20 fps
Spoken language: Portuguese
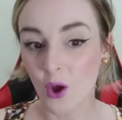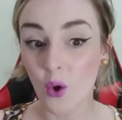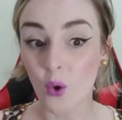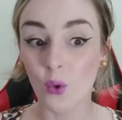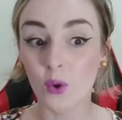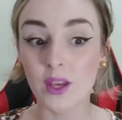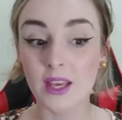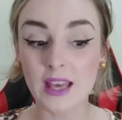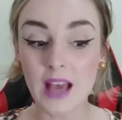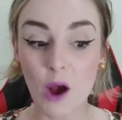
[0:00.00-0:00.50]

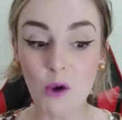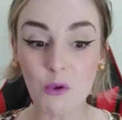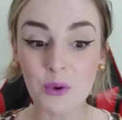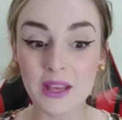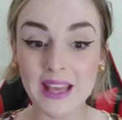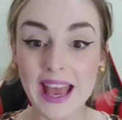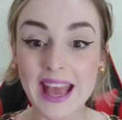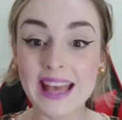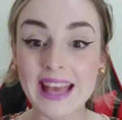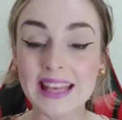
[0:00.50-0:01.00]
O que
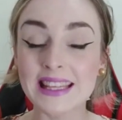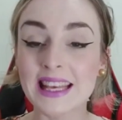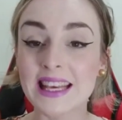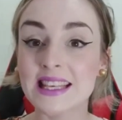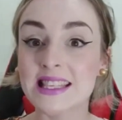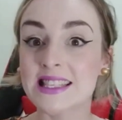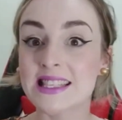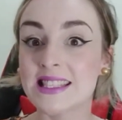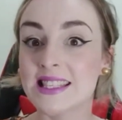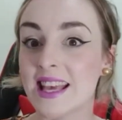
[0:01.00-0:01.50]
alguém
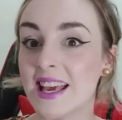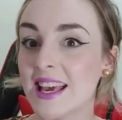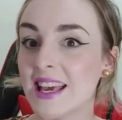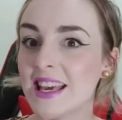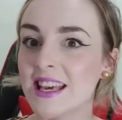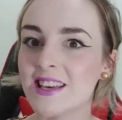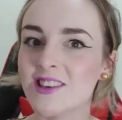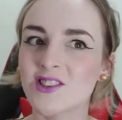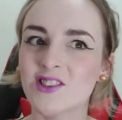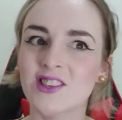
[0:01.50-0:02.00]

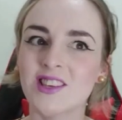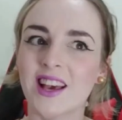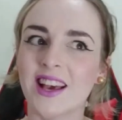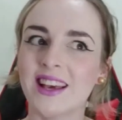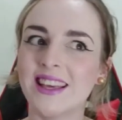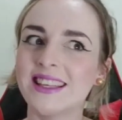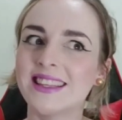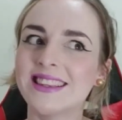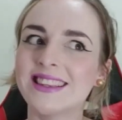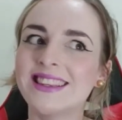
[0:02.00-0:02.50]
deseja
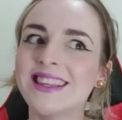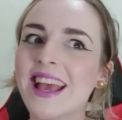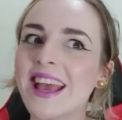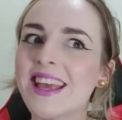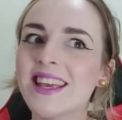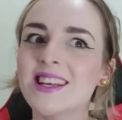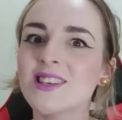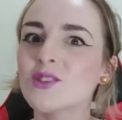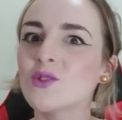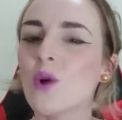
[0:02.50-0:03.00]
e
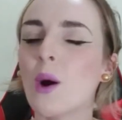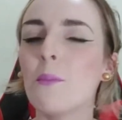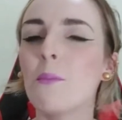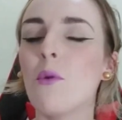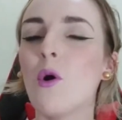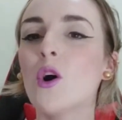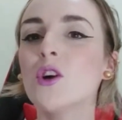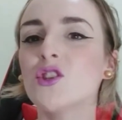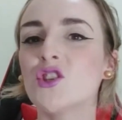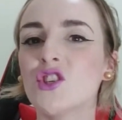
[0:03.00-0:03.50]
tem a sua
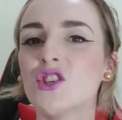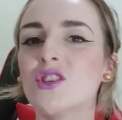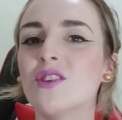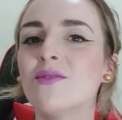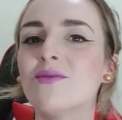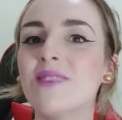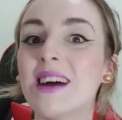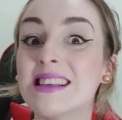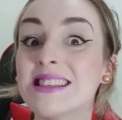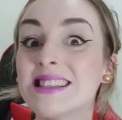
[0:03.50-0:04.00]

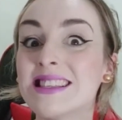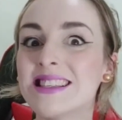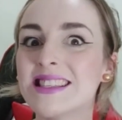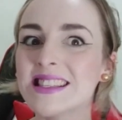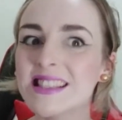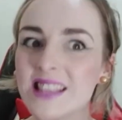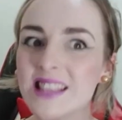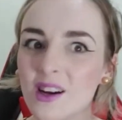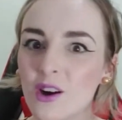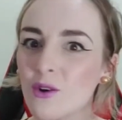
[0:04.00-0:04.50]

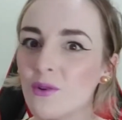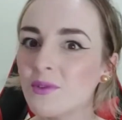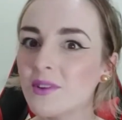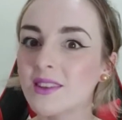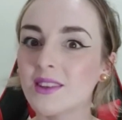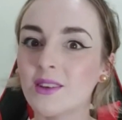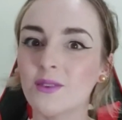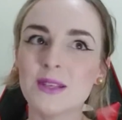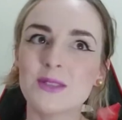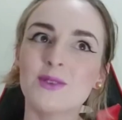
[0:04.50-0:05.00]
motivação,
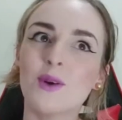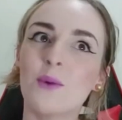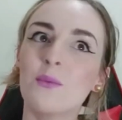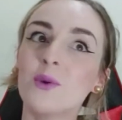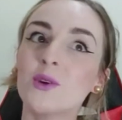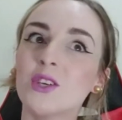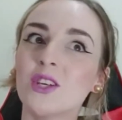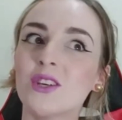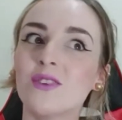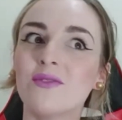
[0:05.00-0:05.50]
então essa
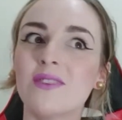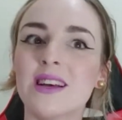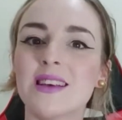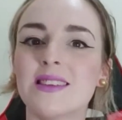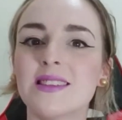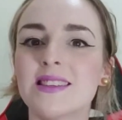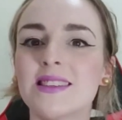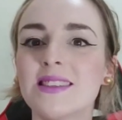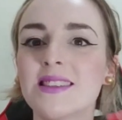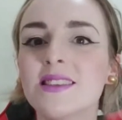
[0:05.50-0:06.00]

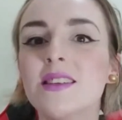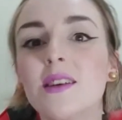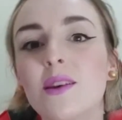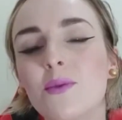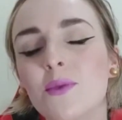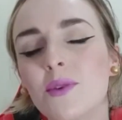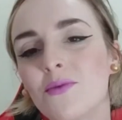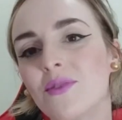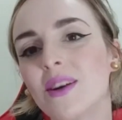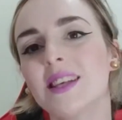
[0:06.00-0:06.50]

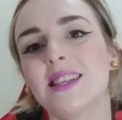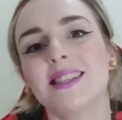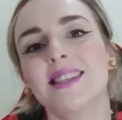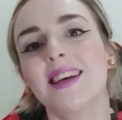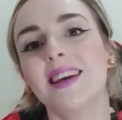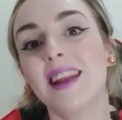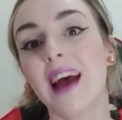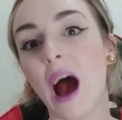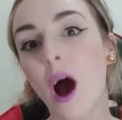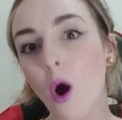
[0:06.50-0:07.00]
motivação em
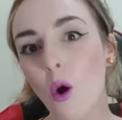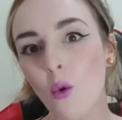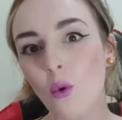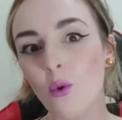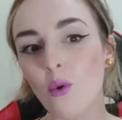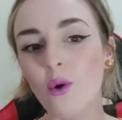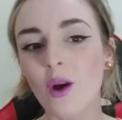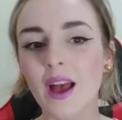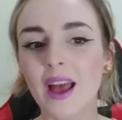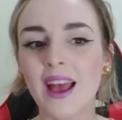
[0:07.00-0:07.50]
fazer
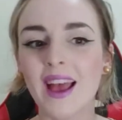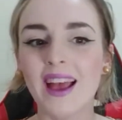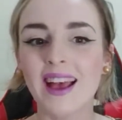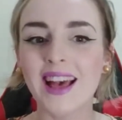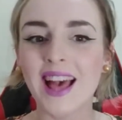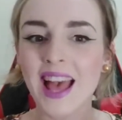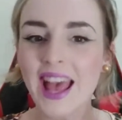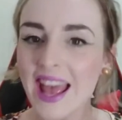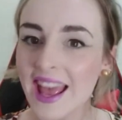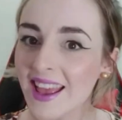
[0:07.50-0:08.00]
algo
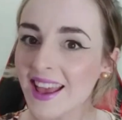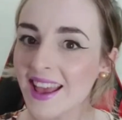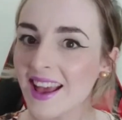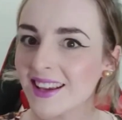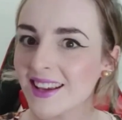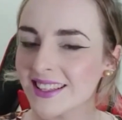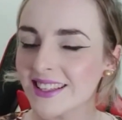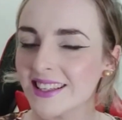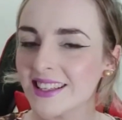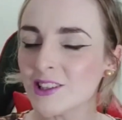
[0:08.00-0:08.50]
é
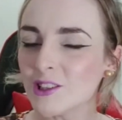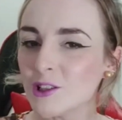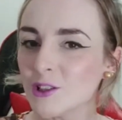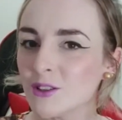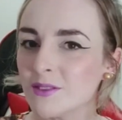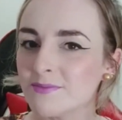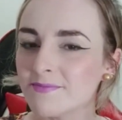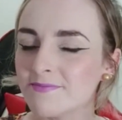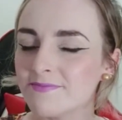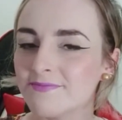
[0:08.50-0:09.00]

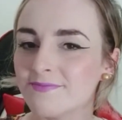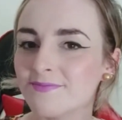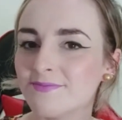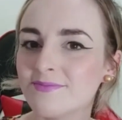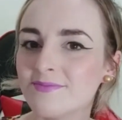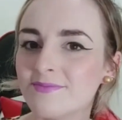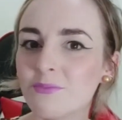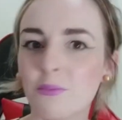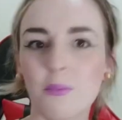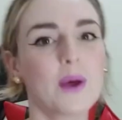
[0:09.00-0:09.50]
aquilo
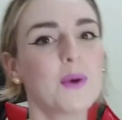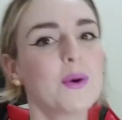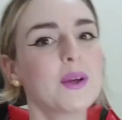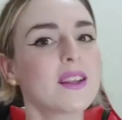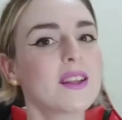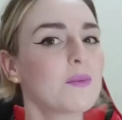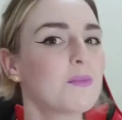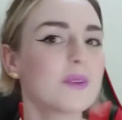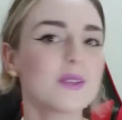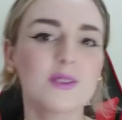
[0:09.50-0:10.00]
para
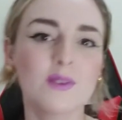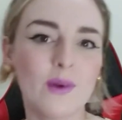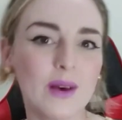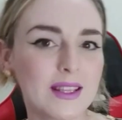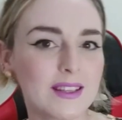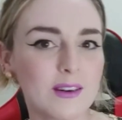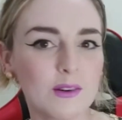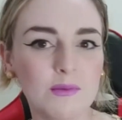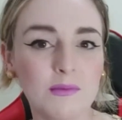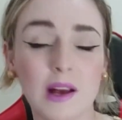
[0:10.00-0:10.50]
outra pessoa
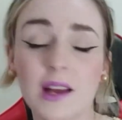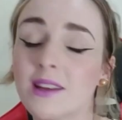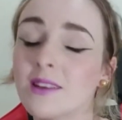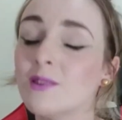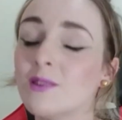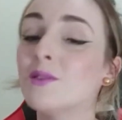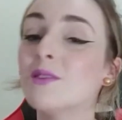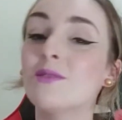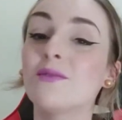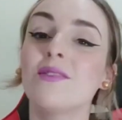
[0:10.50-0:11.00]
não,
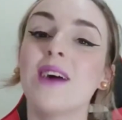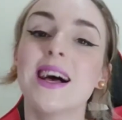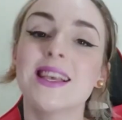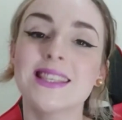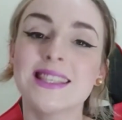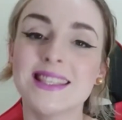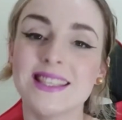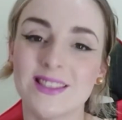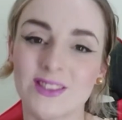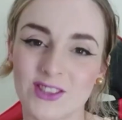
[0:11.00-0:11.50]
aquilo não
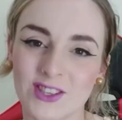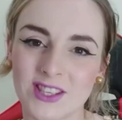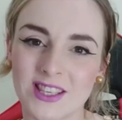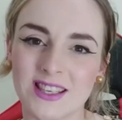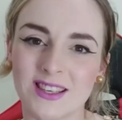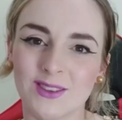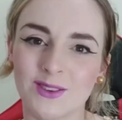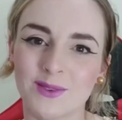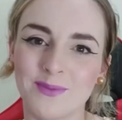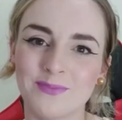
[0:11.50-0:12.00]
faz
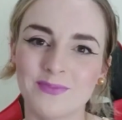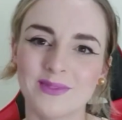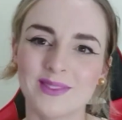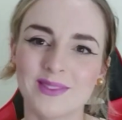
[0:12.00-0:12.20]
sentido.